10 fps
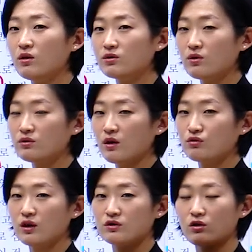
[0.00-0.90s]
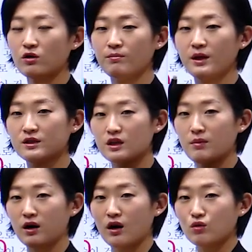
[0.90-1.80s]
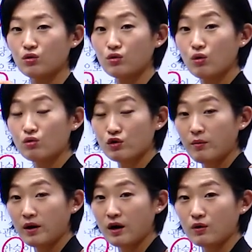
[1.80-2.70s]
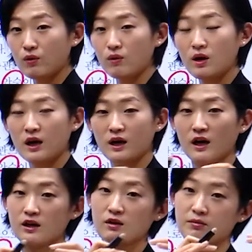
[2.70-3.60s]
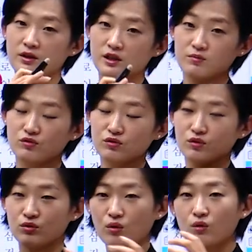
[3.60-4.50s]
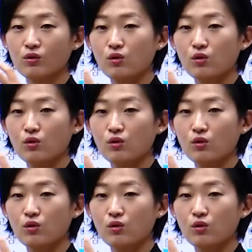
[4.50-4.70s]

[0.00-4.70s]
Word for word: 형성되고 나서 백제 망하고 고구려 망하고 각각 백제 부흥운동,